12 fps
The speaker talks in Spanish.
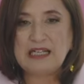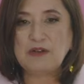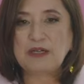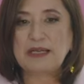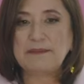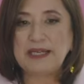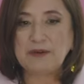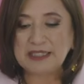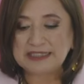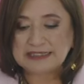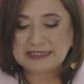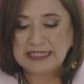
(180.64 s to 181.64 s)
y lo que
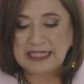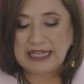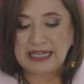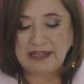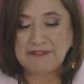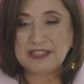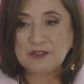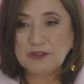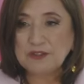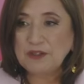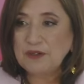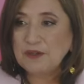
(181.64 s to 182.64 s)
veo es
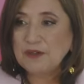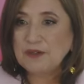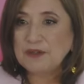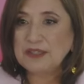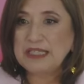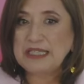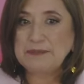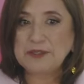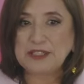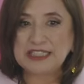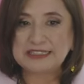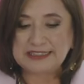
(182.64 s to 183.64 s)
abandono y
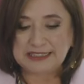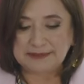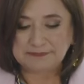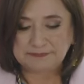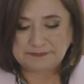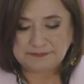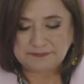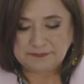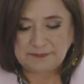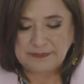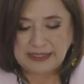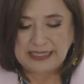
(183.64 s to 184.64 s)
violencia.
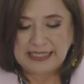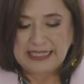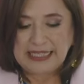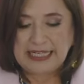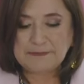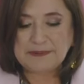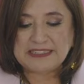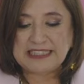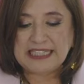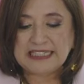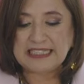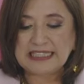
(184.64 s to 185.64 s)
El
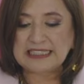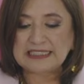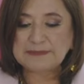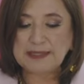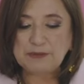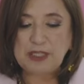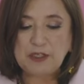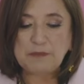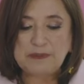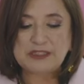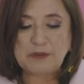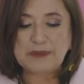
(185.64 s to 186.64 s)
presidente Andrés Manuel
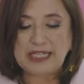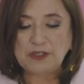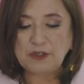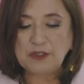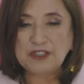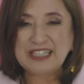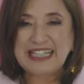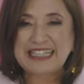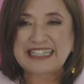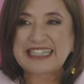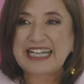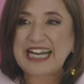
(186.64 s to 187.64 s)
López Obrador
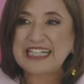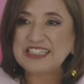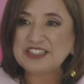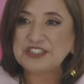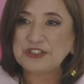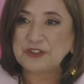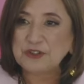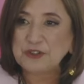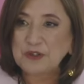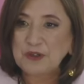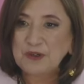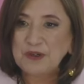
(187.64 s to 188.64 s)

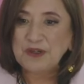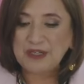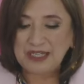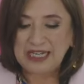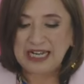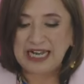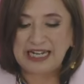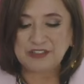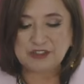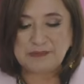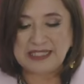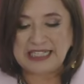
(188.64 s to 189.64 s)
traicionó
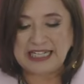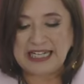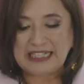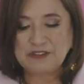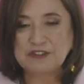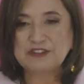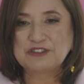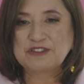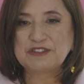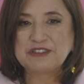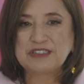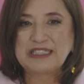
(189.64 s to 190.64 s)
a los mexicanos
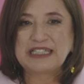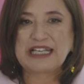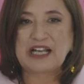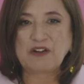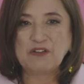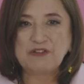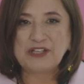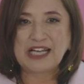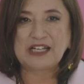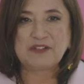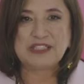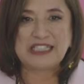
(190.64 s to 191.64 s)
que
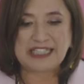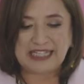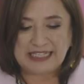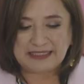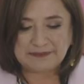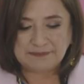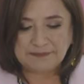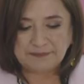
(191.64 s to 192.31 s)
confiaron en él.